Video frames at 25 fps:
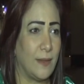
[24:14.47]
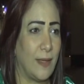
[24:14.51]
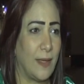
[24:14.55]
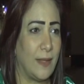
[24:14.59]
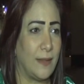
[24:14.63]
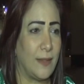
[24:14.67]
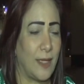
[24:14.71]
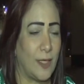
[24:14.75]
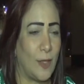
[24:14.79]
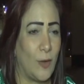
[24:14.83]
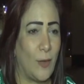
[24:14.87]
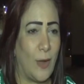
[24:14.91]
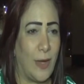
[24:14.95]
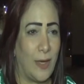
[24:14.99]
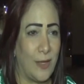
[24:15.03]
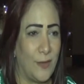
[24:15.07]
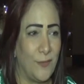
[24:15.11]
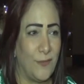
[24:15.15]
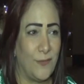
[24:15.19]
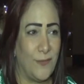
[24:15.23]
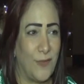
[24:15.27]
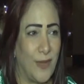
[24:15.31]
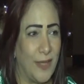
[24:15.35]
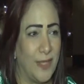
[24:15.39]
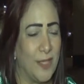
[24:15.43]
انا لو اعرف
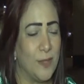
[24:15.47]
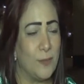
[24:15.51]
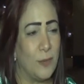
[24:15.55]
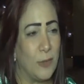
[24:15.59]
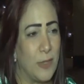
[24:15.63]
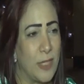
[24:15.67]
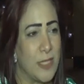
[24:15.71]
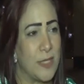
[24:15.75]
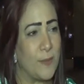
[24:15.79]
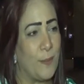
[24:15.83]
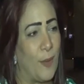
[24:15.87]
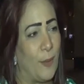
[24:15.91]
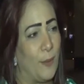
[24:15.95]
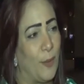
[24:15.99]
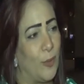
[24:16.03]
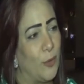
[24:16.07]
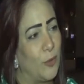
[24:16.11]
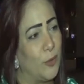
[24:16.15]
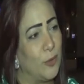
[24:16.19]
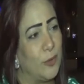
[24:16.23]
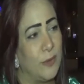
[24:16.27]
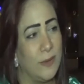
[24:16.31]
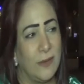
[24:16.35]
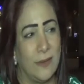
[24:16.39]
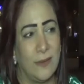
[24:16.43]
اي مناسبه
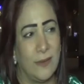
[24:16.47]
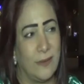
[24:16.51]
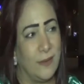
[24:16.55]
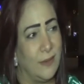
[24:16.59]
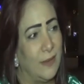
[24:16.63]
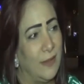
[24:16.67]
موجود